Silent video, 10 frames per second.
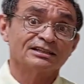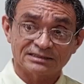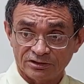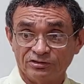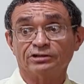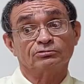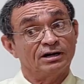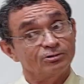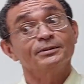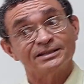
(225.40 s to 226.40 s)
classe sem
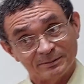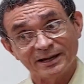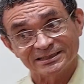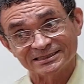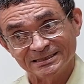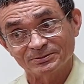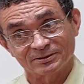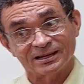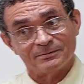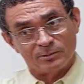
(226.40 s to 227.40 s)
infinito. O argumento é mais
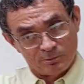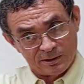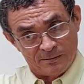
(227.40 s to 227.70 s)
simples do que a